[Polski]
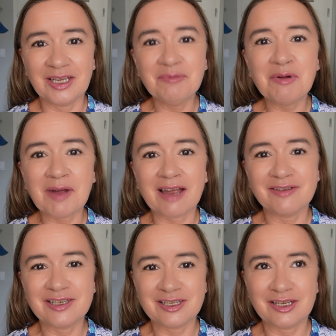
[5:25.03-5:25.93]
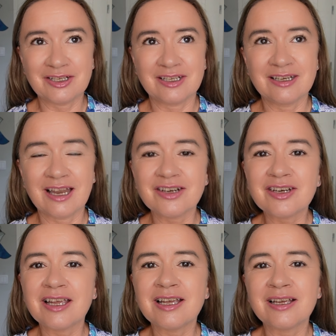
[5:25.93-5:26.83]
i poprawić też
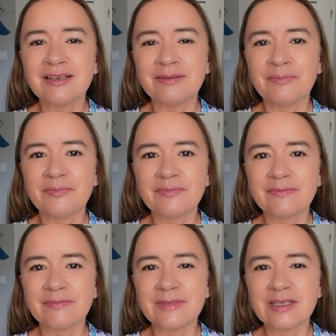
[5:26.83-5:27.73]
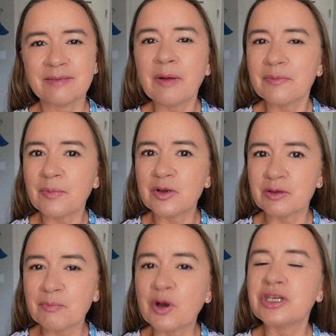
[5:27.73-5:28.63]
nasze, mm,
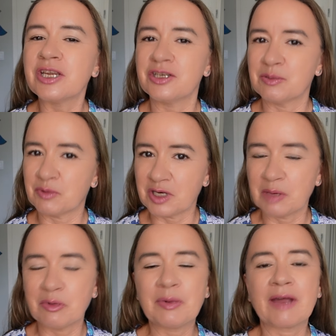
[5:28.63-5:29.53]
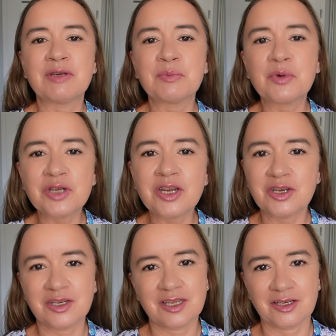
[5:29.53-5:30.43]
poszerzyć, może nie poprawić,
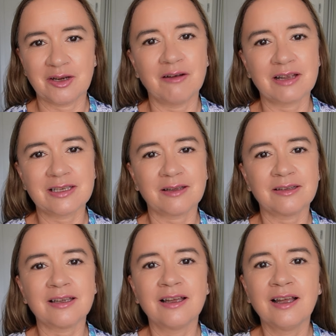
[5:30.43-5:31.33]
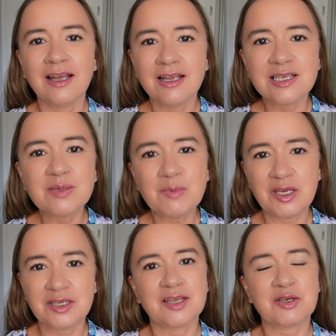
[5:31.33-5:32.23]
poszerzyć nasze horyzonty,
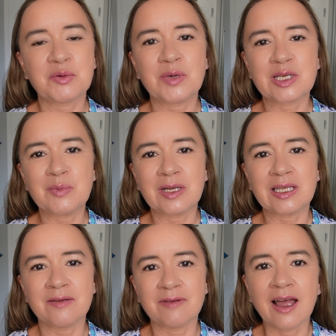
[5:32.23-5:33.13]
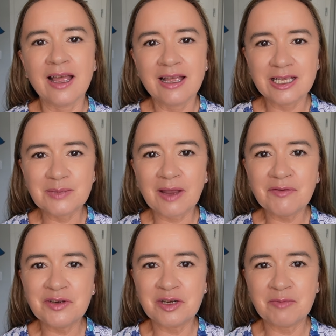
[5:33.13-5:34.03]
zmienić naszą perspektywę,
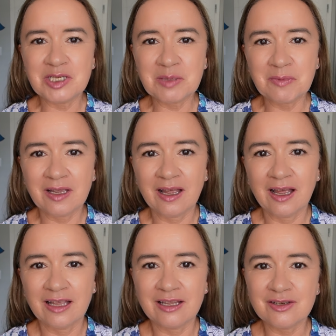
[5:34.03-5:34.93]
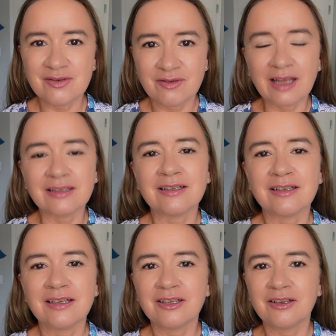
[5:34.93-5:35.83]
sprawić, że będziemy ten świat
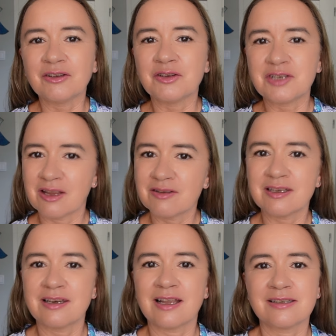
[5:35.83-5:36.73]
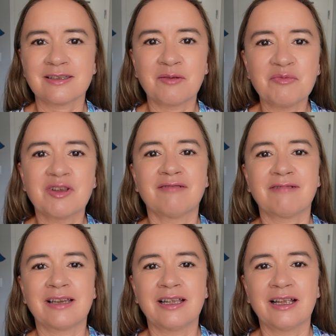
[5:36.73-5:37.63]
otaczający nas
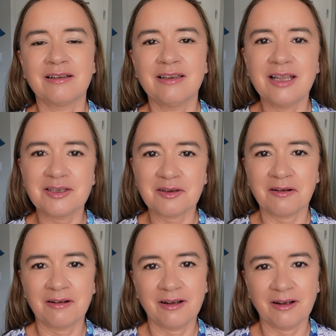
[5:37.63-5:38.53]
skomplikowany nieco